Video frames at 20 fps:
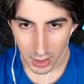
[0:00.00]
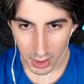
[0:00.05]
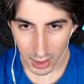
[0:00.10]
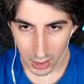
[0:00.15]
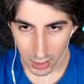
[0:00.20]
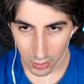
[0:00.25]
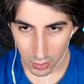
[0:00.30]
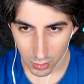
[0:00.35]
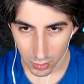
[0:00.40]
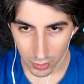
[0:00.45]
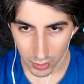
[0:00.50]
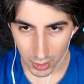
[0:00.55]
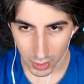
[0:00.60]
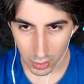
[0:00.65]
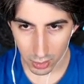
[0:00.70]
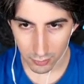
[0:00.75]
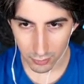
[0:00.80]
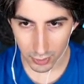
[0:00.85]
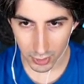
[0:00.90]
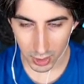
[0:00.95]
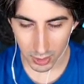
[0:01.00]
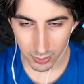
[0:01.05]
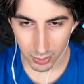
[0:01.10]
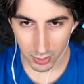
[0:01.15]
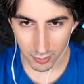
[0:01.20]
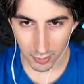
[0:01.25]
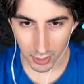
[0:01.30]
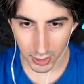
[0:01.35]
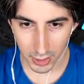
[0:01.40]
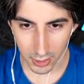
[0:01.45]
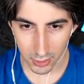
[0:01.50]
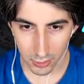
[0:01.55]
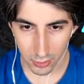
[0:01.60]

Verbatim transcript: Allora, io vorrei provare a